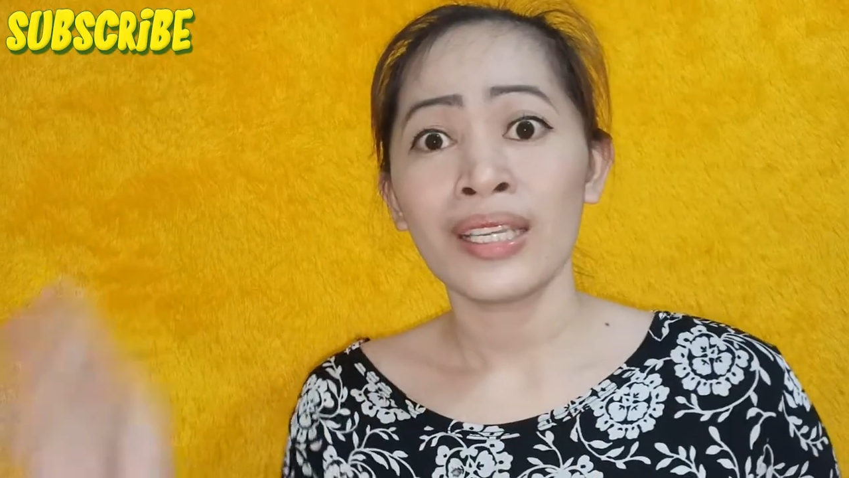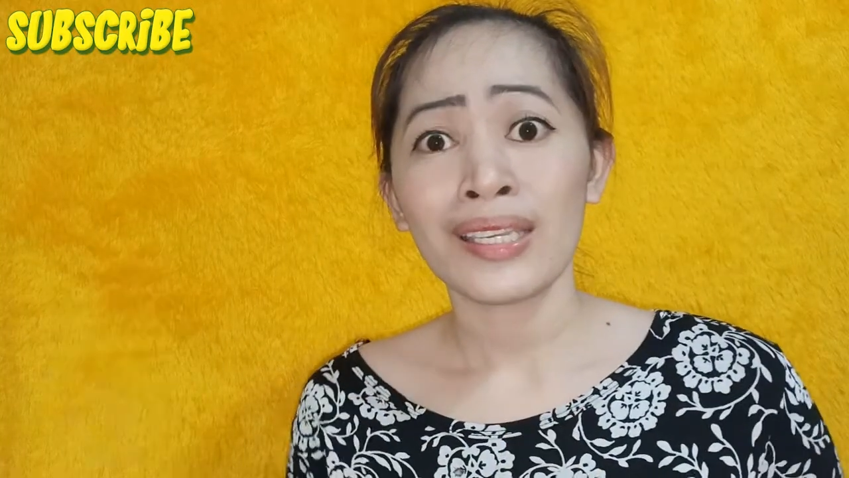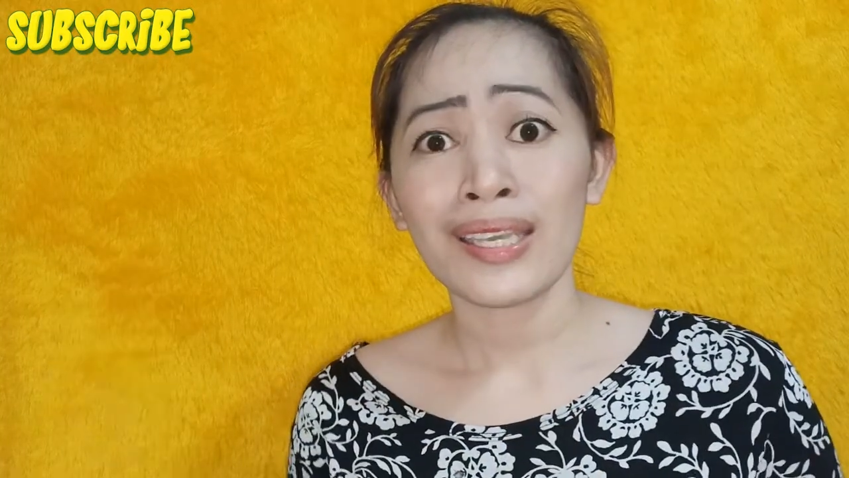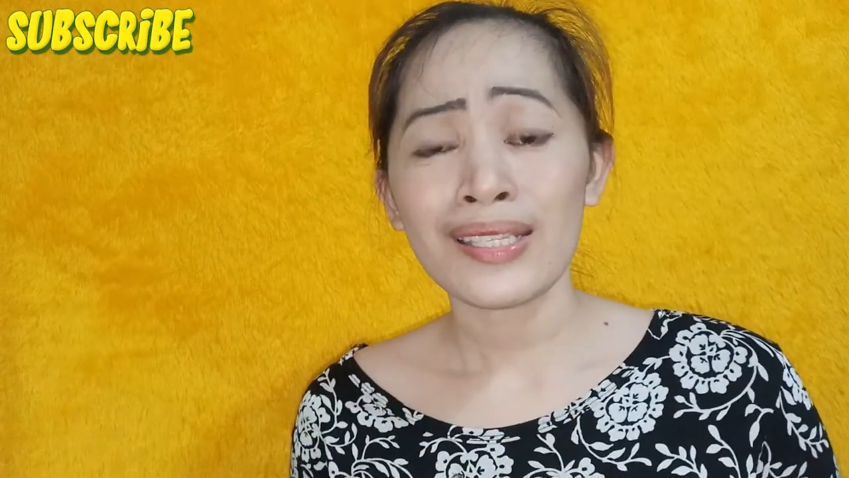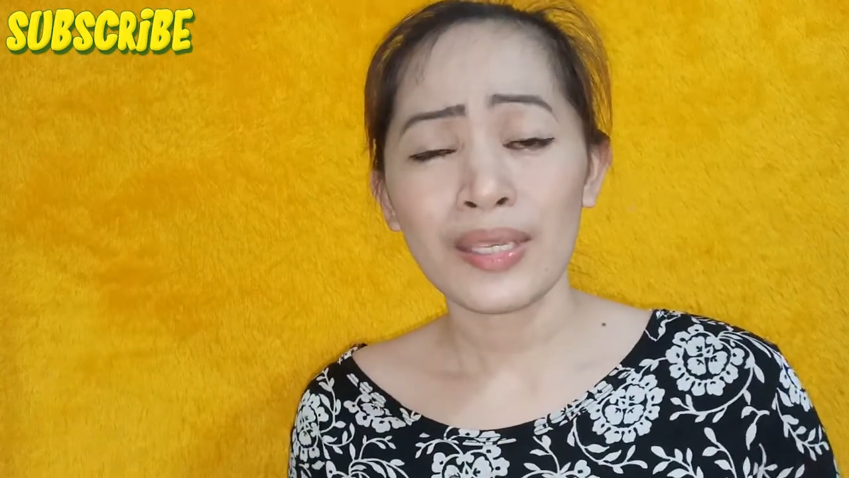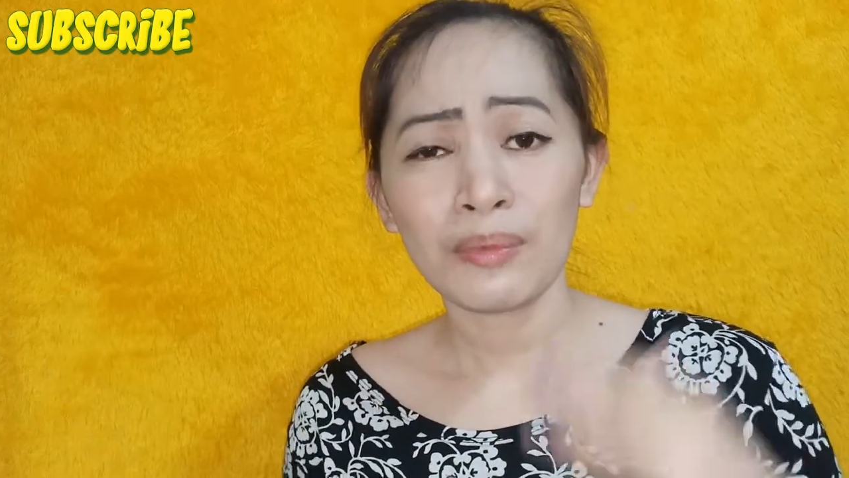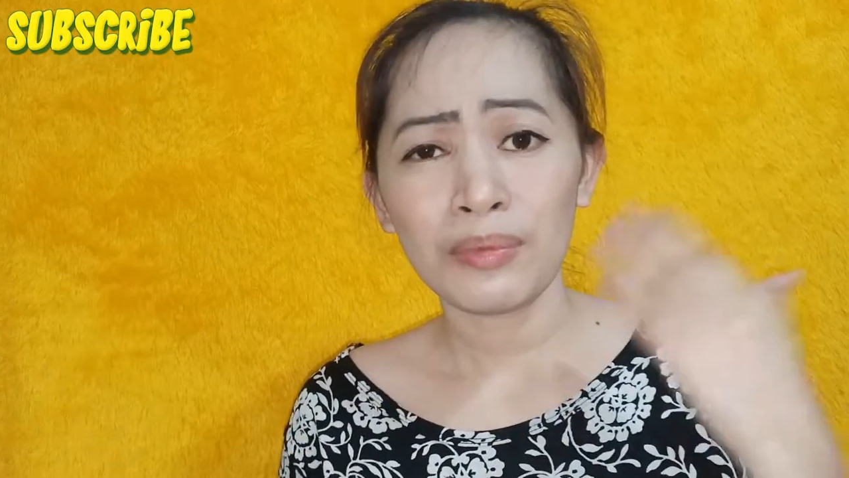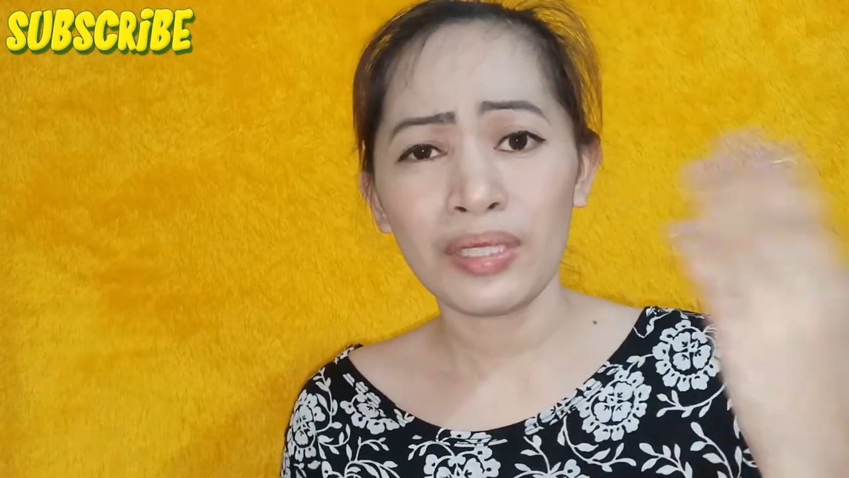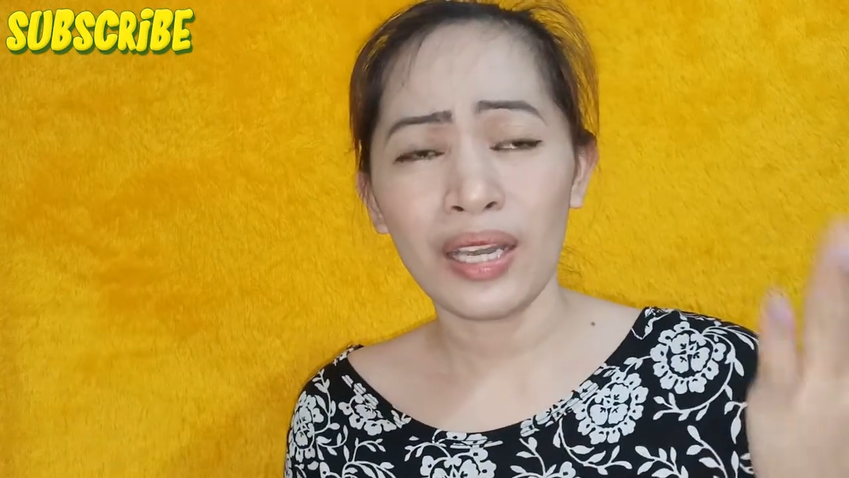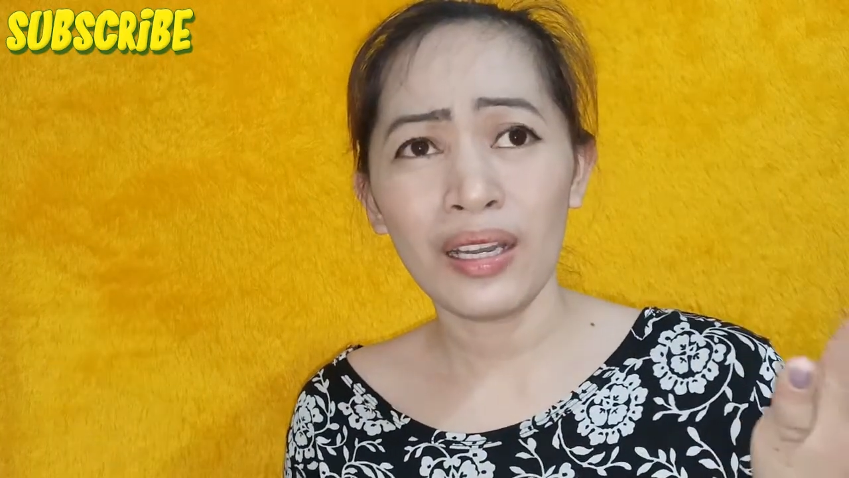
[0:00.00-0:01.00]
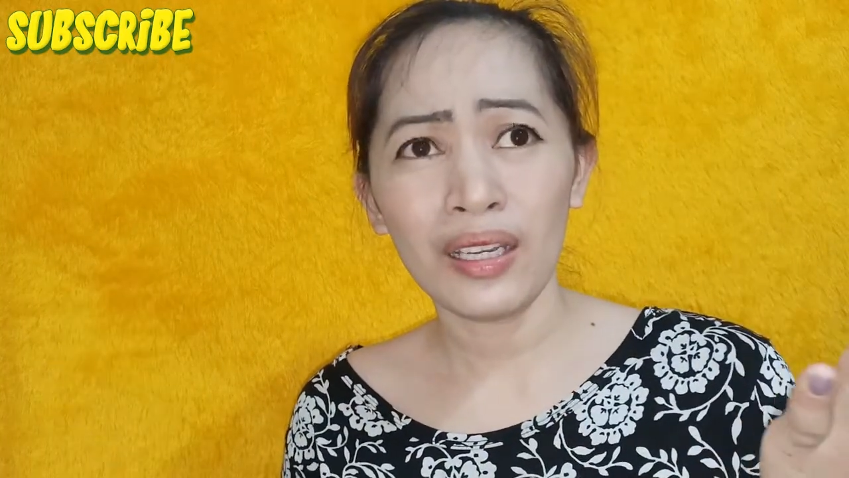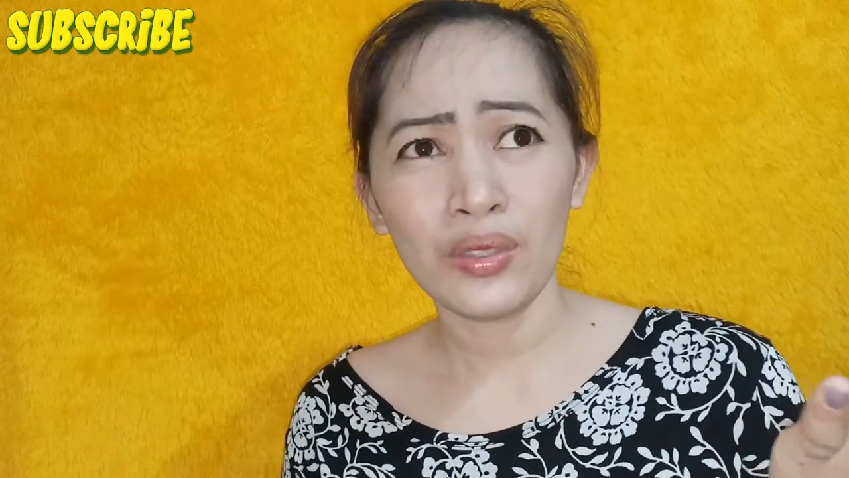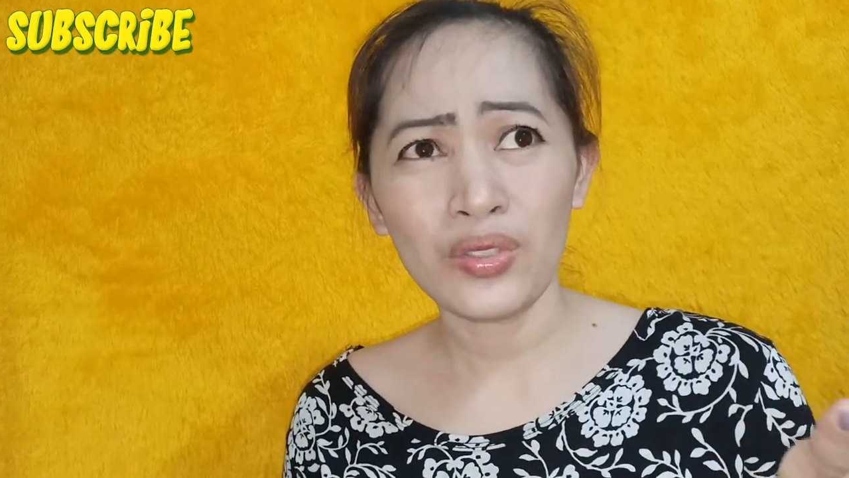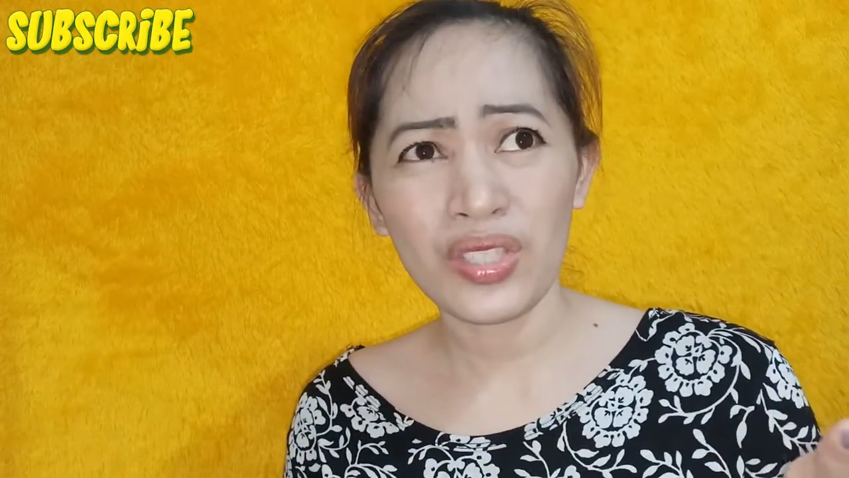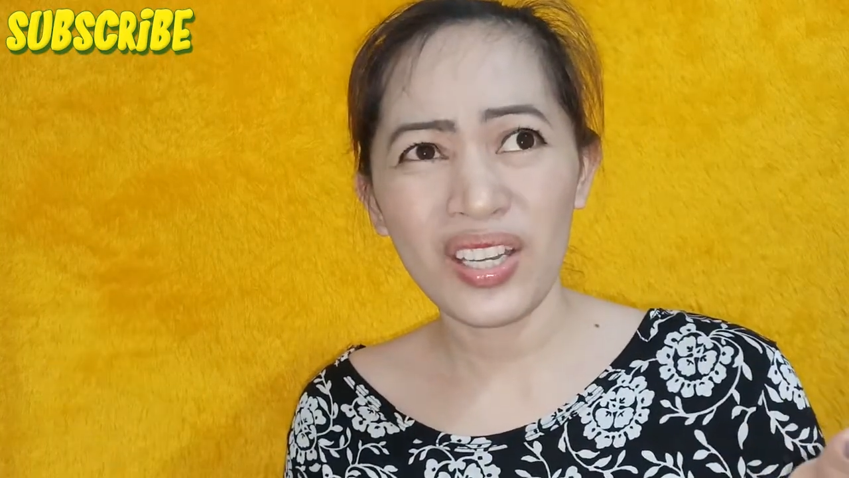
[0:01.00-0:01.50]
kasi ang, ang
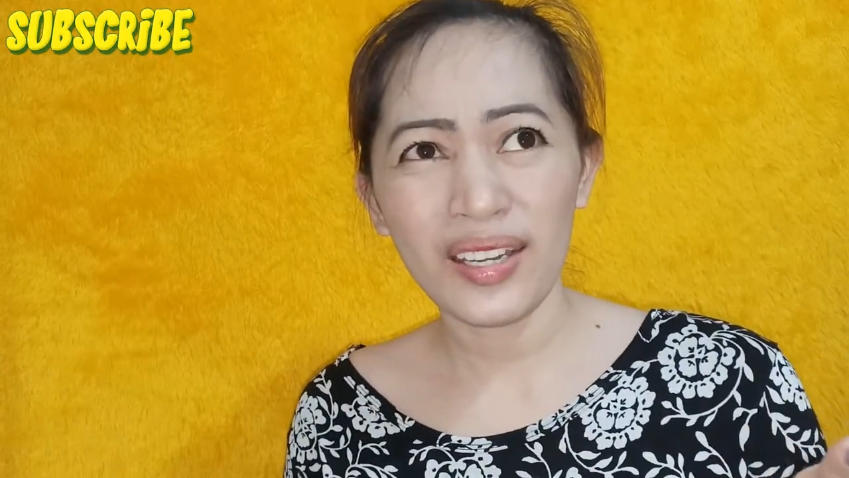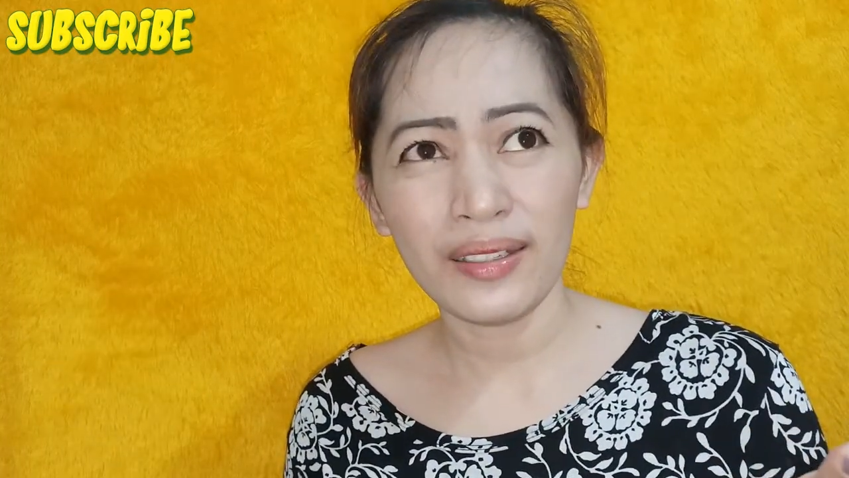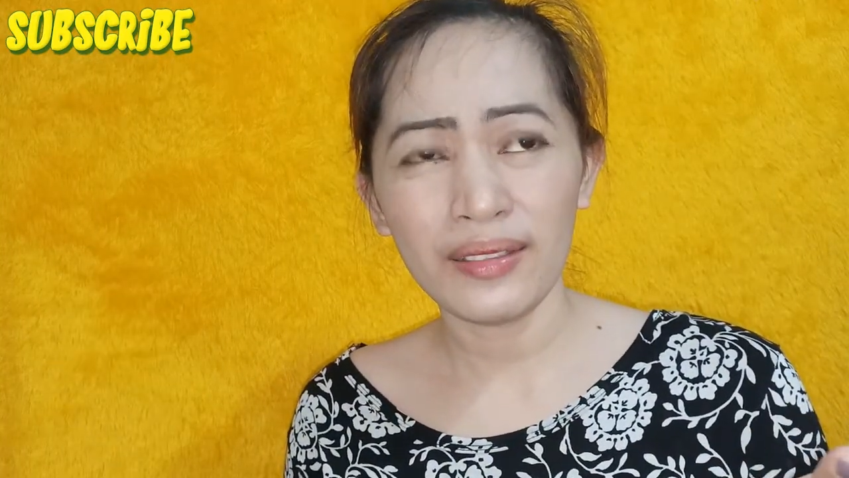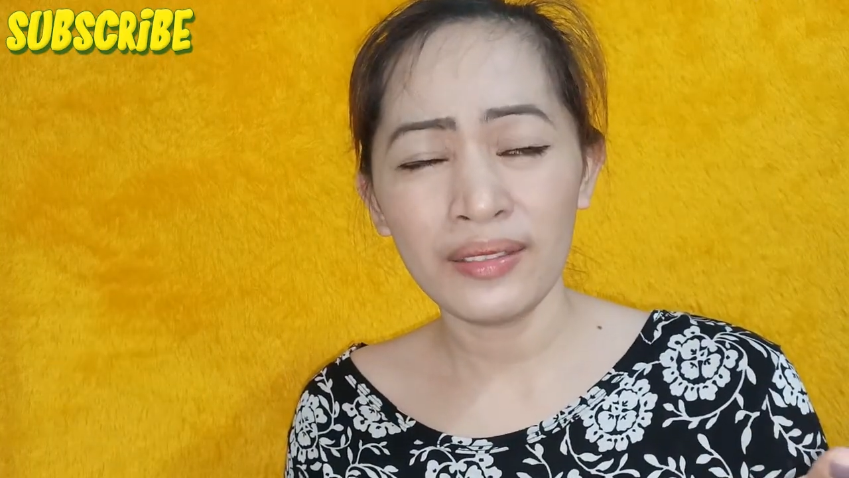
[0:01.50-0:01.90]
ano niya, ang,